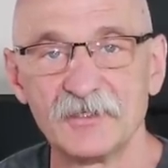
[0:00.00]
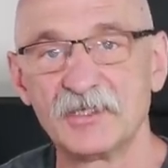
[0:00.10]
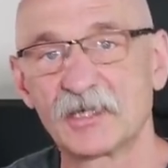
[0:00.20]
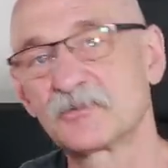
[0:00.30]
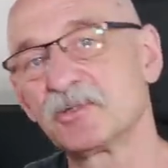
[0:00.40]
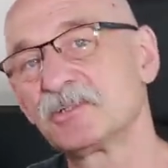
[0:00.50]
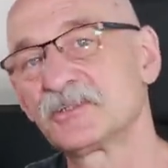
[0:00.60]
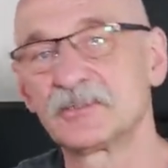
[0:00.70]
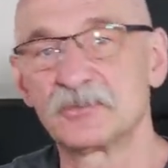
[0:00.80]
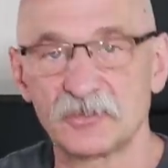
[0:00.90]
Jak
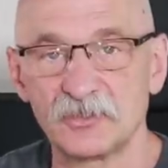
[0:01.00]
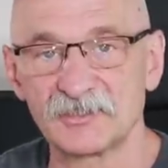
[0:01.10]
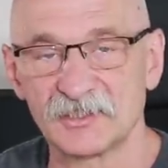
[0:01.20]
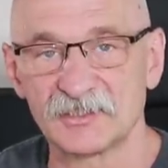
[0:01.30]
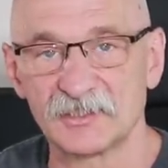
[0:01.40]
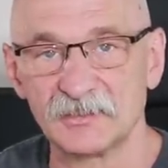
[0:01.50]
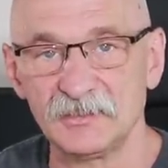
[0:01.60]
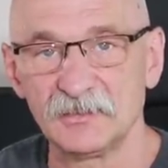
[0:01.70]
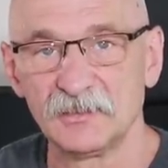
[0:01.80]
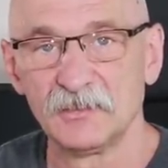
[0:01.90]
dojdę do końca skali,